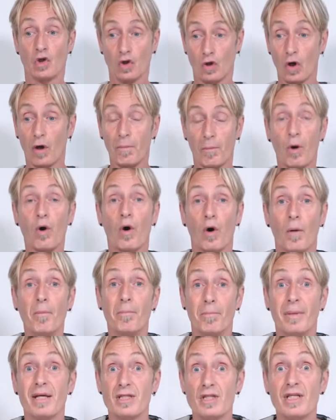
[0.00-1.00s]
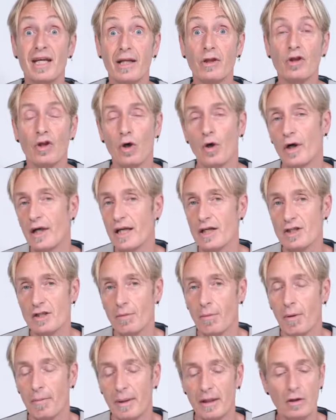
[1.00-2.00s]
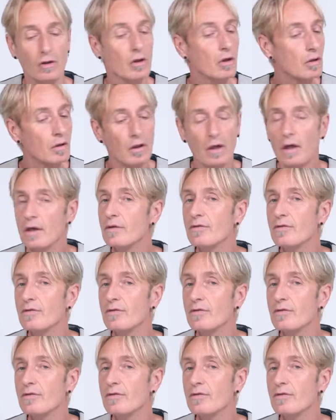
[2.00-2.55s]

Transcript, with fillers: como me siento en este momento,